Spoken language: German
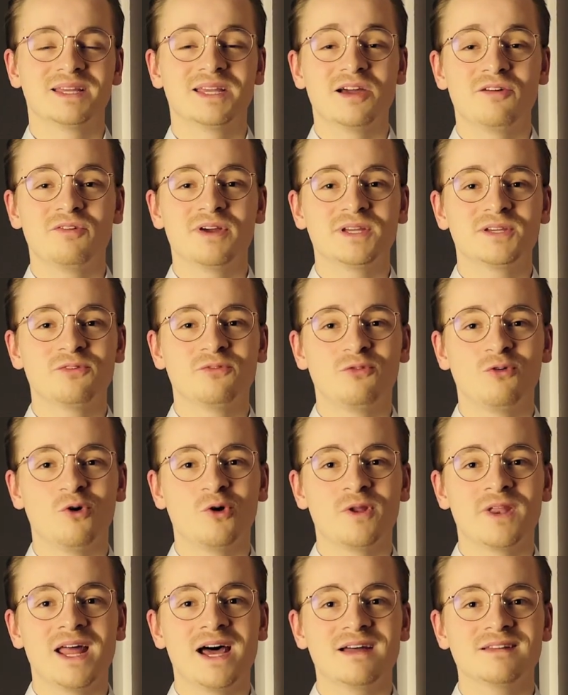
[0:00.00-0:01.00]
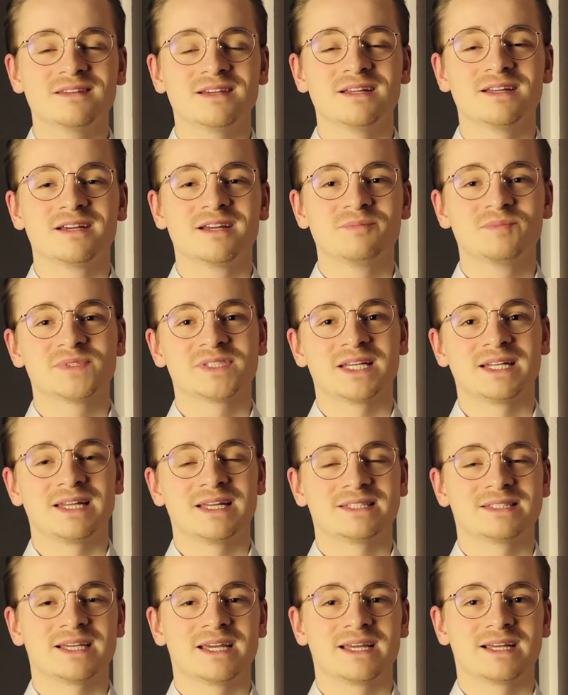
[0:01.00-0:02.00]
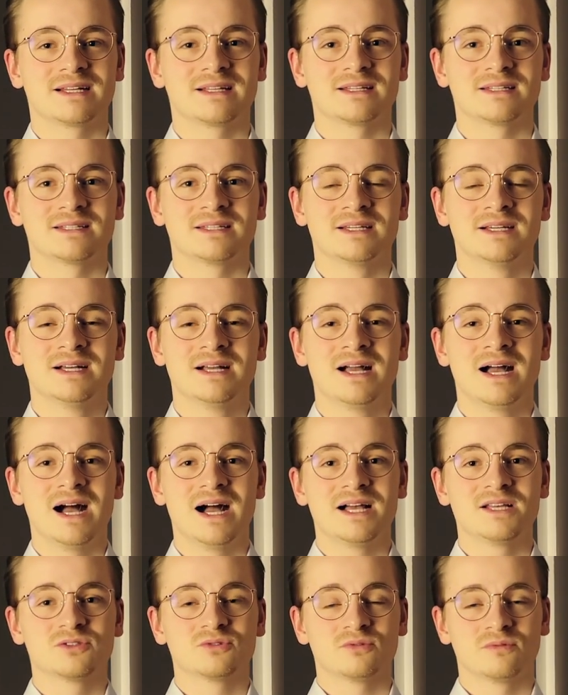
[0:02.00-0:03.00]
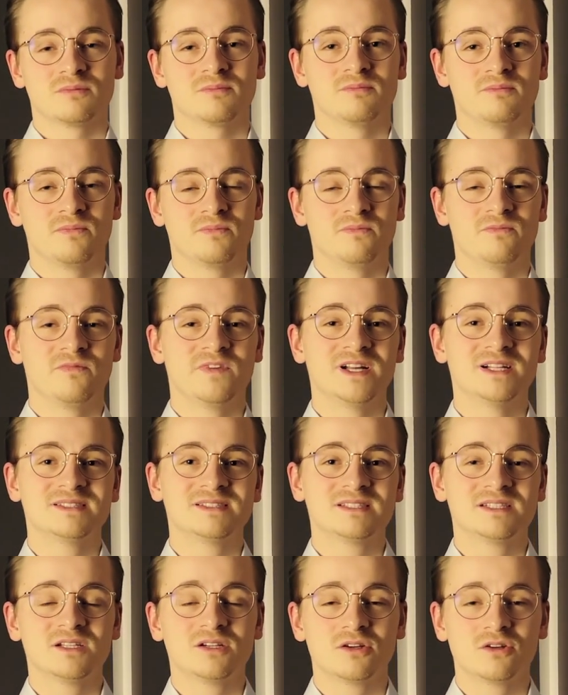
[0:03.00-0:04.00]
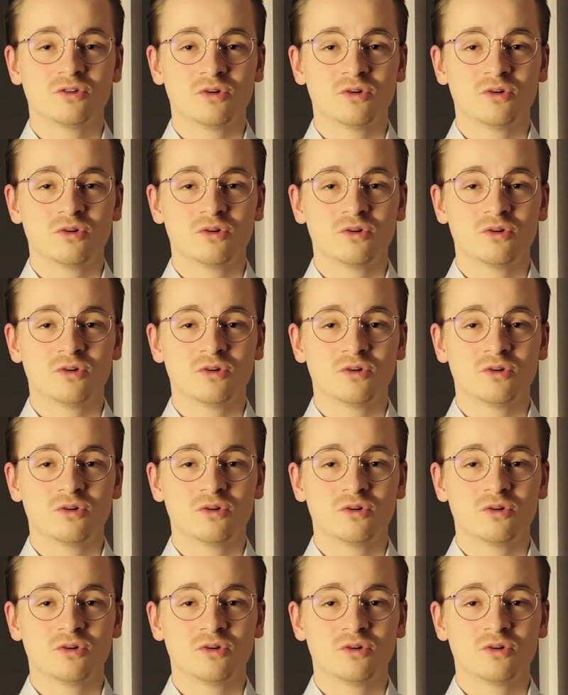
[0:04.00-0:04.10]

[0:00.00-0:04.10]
Ja, welche Vor- und Nachteile gibt es dann jetzt eigentlich? Also wählen Sie